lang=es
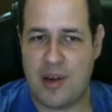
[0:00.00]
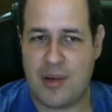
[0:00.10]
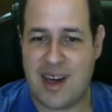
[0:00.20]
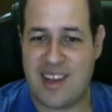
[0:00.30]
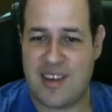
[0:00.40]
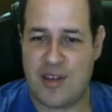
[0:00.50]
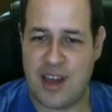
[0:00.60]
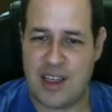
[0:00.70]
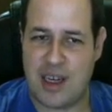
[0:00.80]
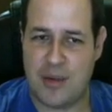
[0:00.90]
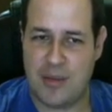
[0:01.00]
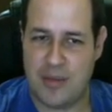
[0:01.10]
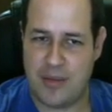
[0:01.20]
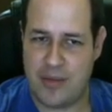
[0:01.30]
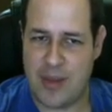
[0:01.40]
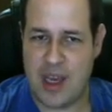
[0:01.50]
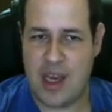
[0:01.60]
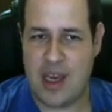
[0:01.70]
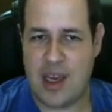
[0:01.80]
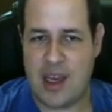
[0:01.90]
lo van a desconectar.
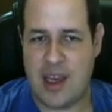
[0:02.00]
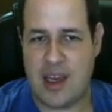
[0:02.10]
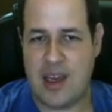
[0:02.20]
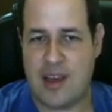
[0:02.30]
Eh,